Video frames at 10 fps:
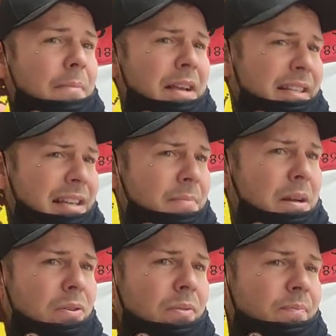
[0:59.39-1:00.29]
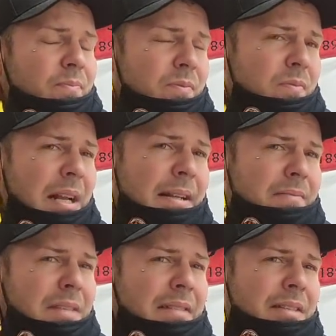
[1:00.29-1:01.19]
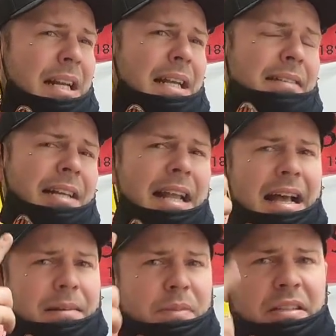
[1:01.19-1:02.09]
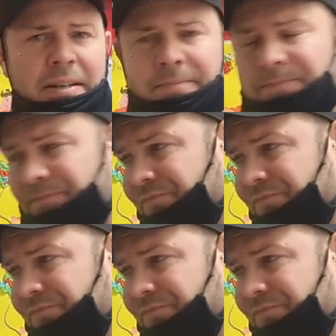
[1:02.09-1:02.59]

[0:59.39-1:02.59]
A me sembrano tre, tre, tre, tre arbitri.